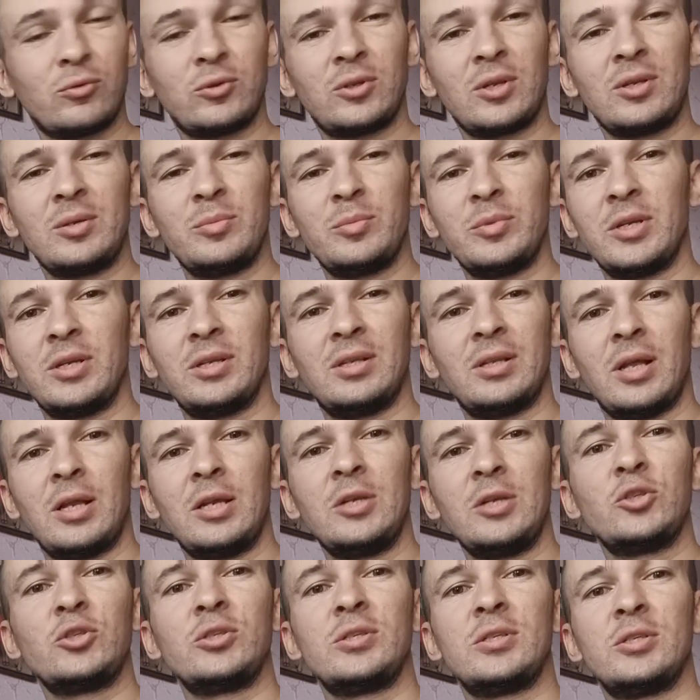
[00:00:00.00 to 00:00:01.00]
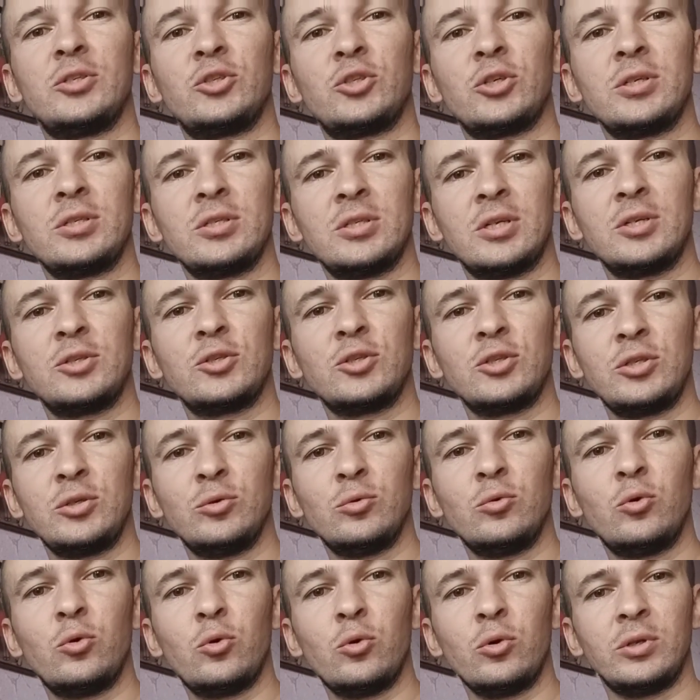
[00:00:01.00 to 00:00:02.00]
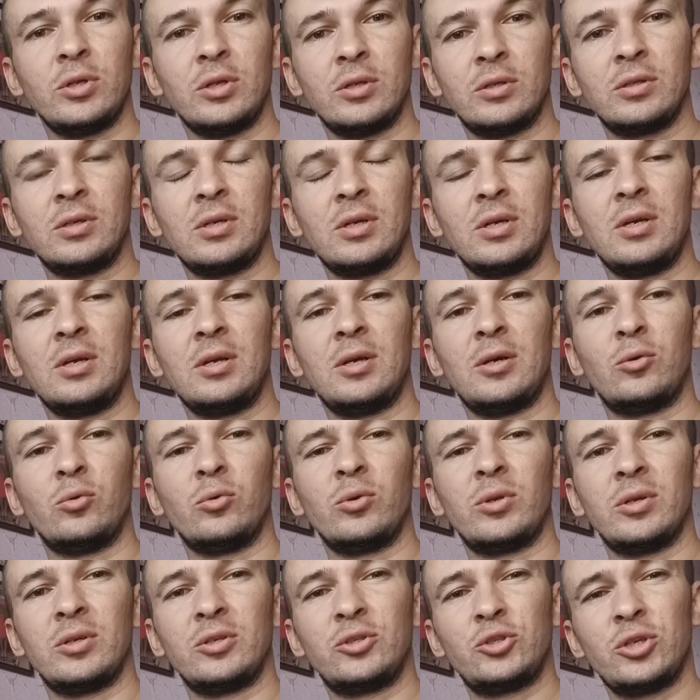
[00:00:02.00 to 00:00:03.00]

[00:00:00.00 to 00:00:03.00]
вот они меня дальше сейчас даже не уходят, руки.